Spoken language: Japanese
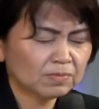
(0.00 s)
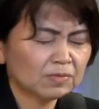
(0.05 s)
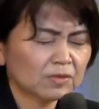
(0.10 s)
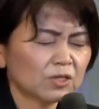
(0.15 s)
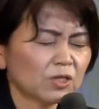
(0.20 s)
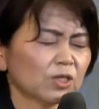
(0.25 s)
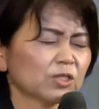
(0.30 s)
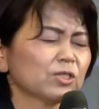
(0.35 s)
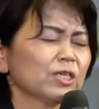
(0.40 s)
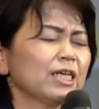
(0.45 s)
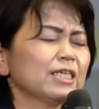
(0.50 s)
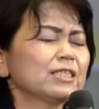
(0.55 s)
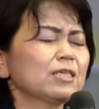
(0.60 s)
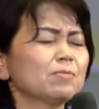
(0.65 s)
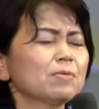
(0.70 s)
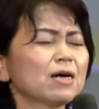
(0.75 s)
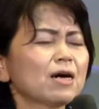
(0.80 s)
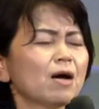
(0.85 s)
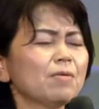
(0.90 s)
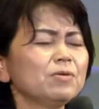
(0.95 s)
どうぞ、イエス
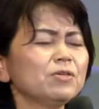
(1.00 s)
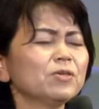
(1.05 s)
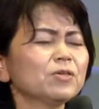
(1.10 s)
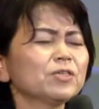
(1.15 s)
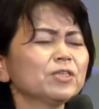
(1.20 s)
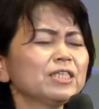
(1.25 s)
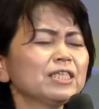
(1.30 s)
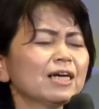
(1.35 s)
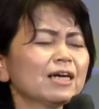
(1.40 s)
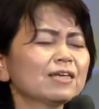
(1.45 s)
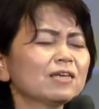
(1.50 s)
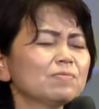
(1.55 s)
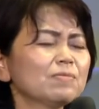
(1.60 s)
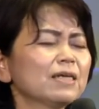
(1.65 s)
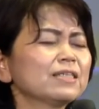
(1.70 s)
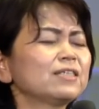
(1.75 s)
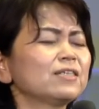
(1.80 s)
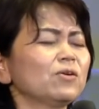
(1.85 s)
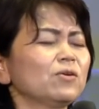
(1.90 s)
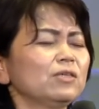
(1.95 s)
様、神の国が来ま
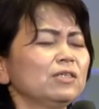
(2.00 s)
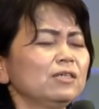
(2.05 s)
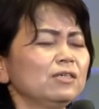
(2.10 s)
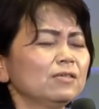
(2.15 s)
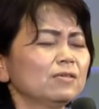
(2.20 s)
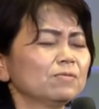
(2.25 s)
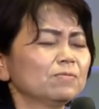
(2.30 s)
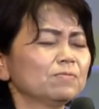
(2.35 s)
すように。